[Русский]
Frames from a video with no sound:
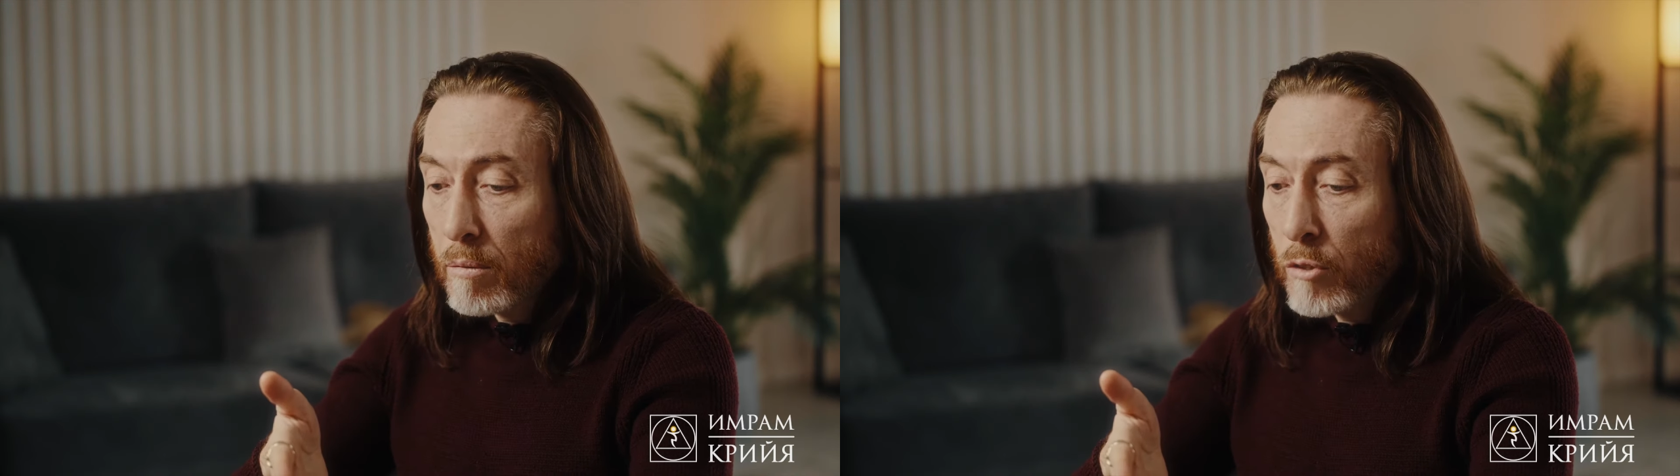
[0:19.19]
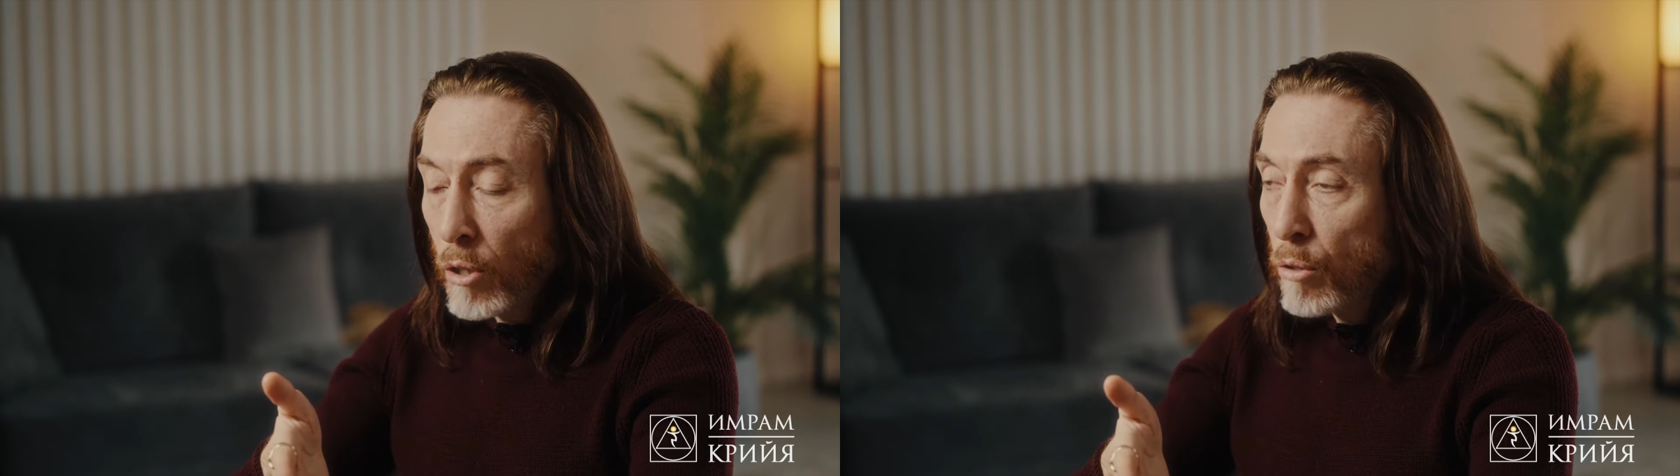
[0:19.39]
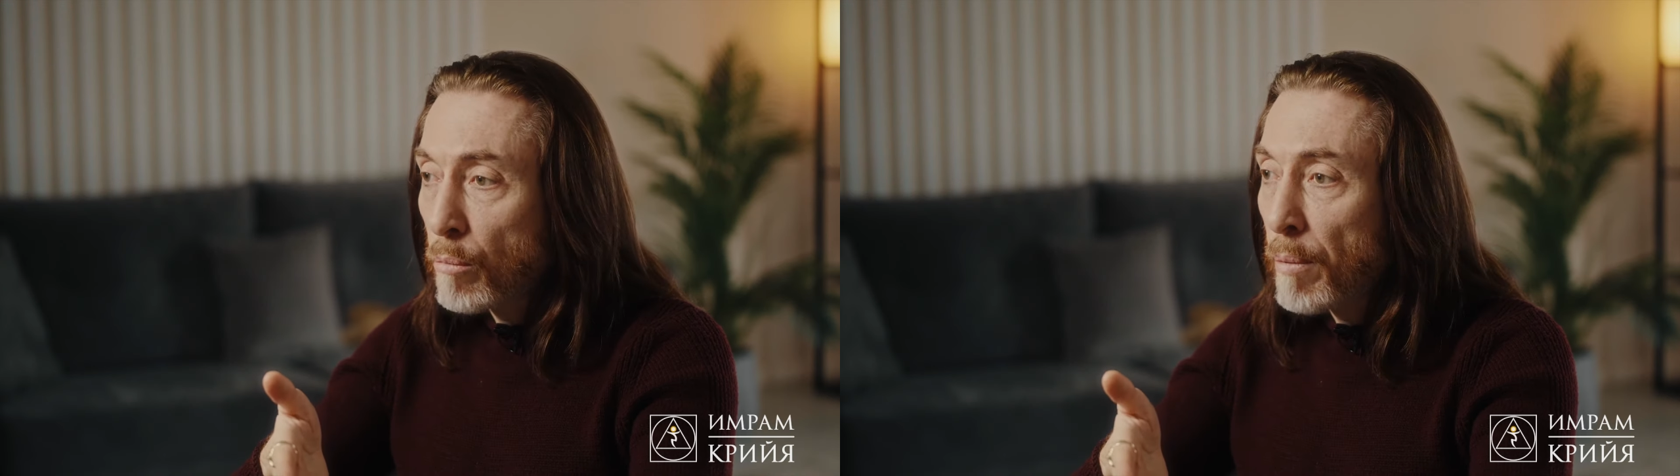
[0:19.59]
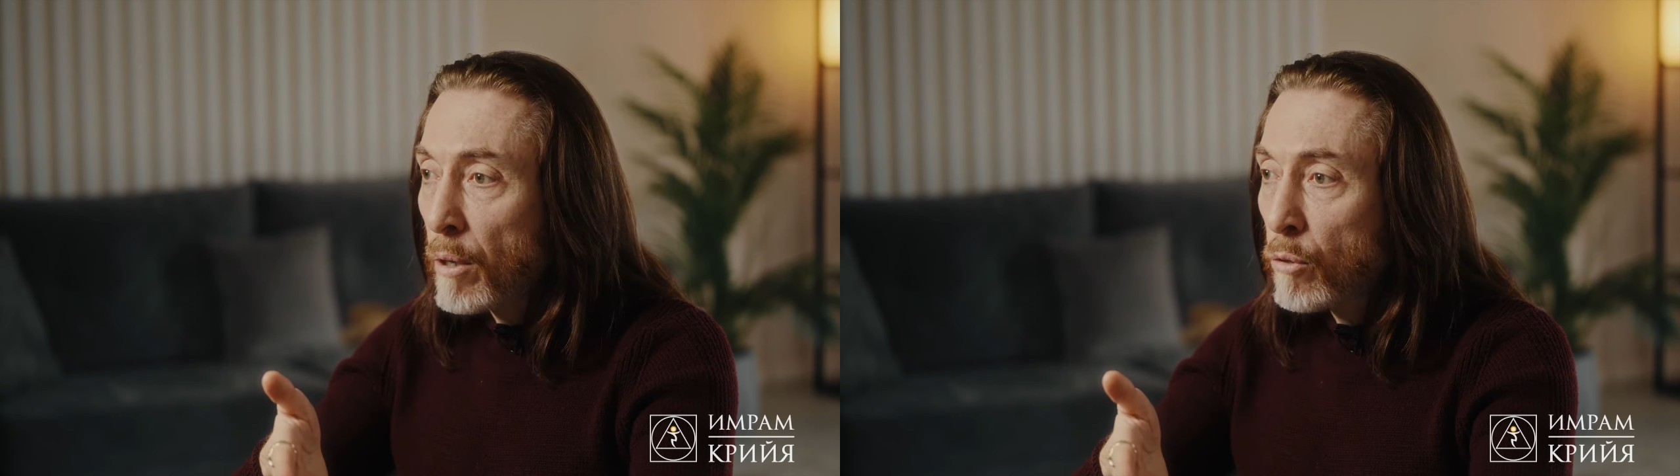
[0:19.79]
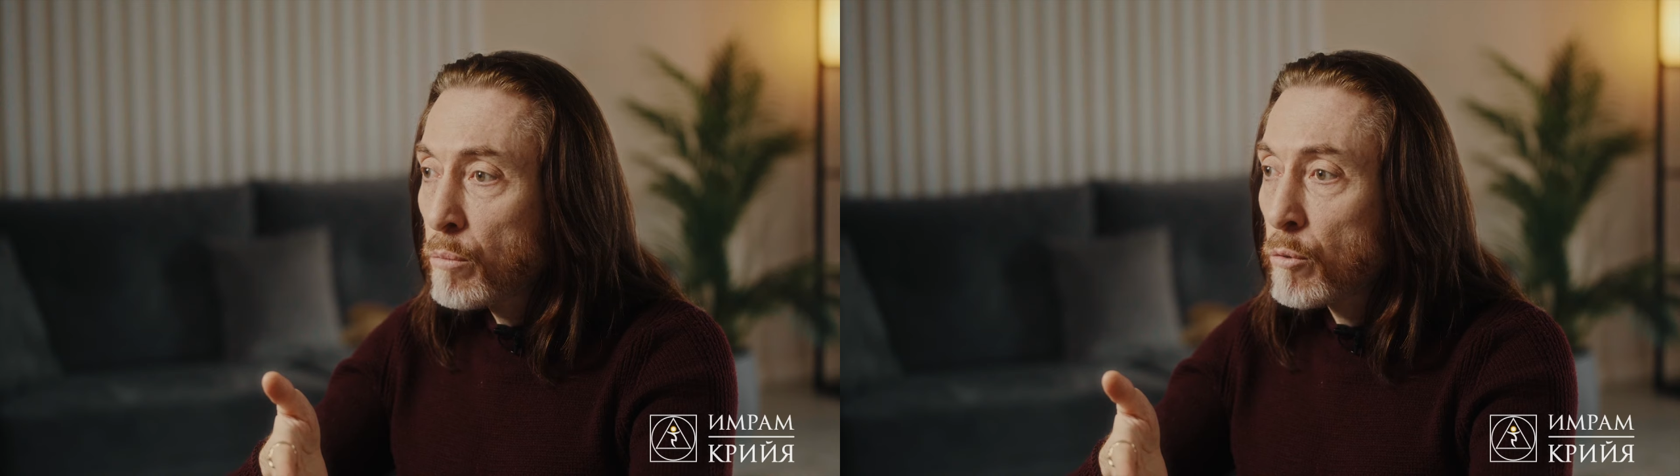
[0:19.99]
человеку
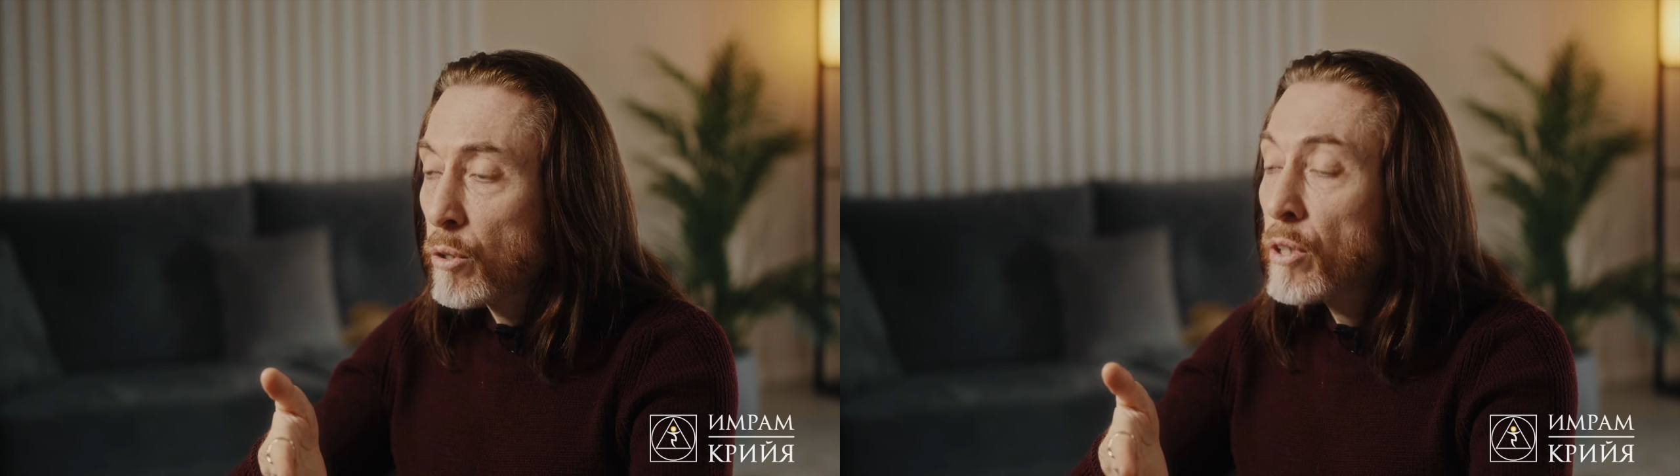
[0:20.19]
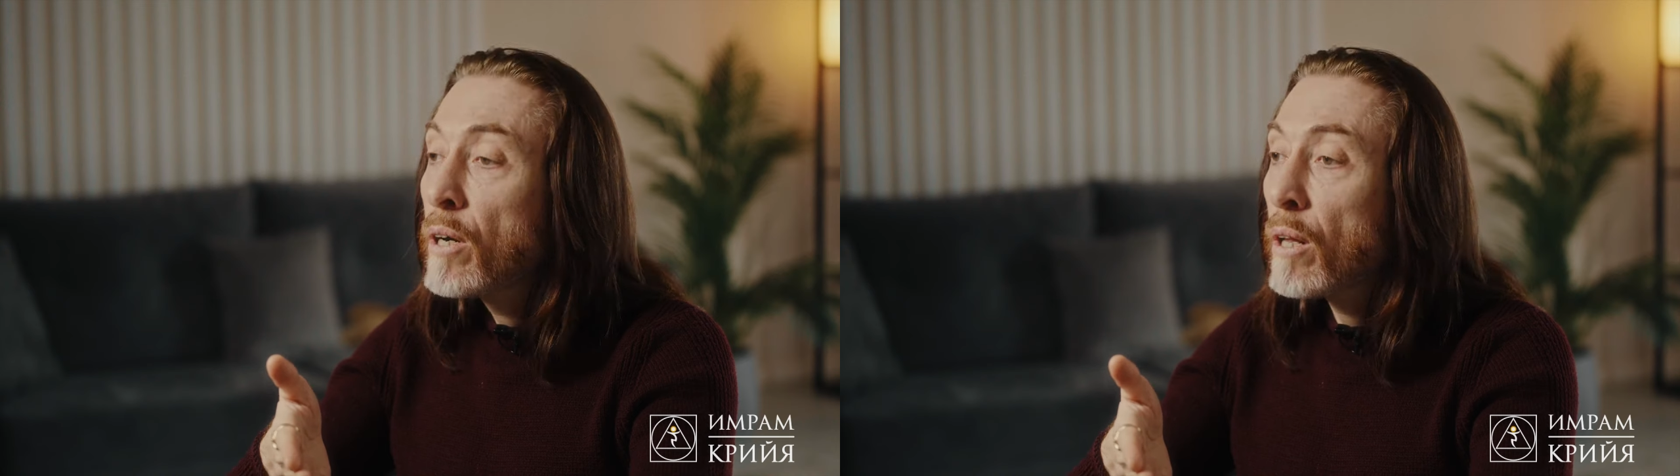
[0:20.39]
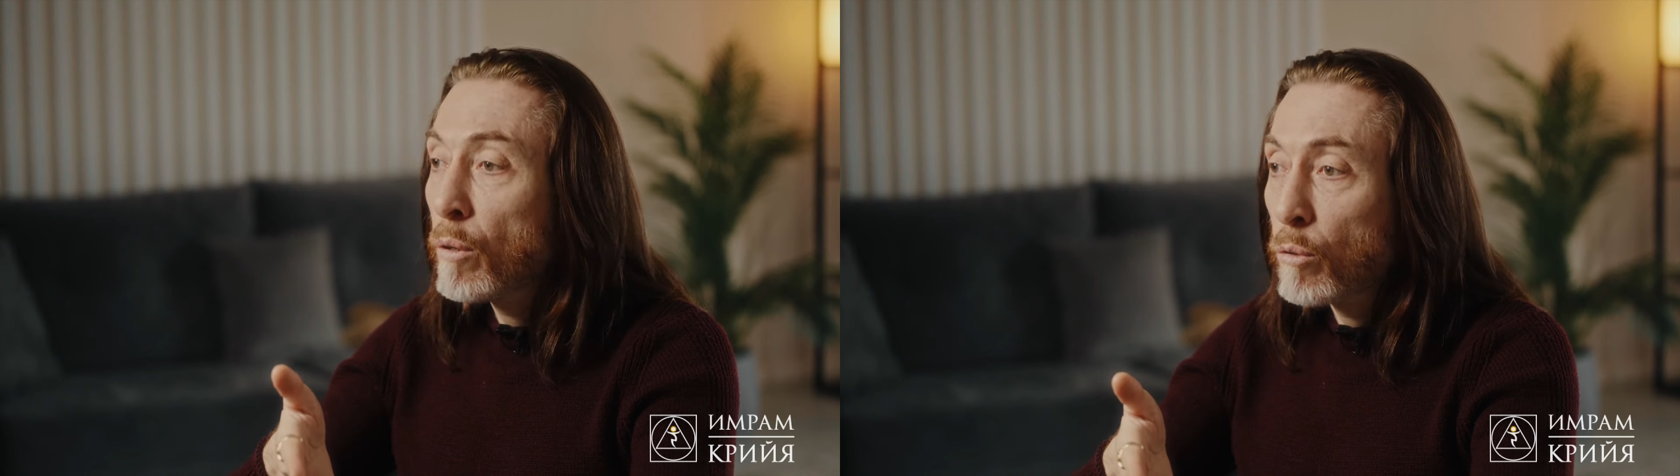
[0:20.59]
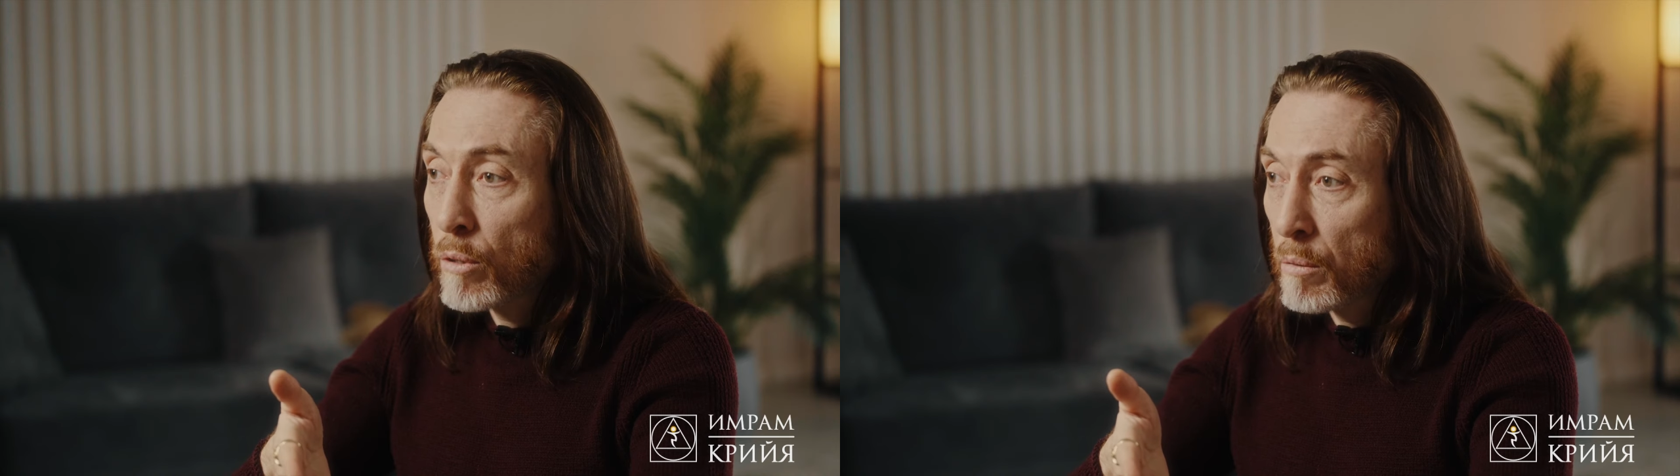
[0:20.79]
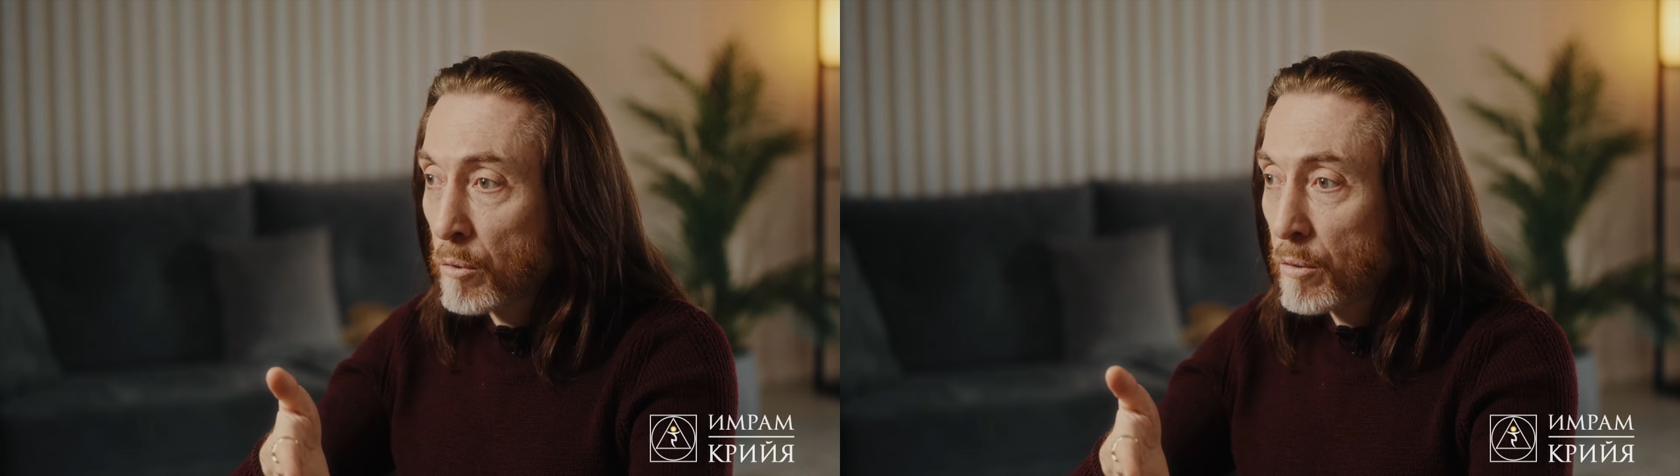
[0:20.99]
больному и
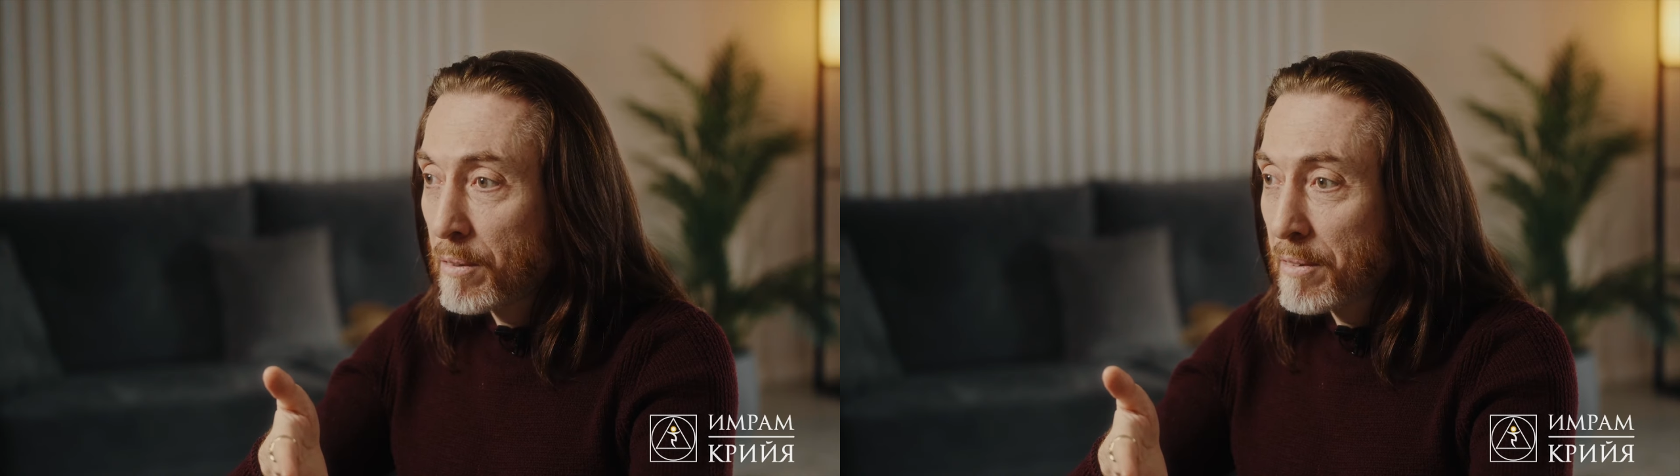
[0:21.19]
голодному.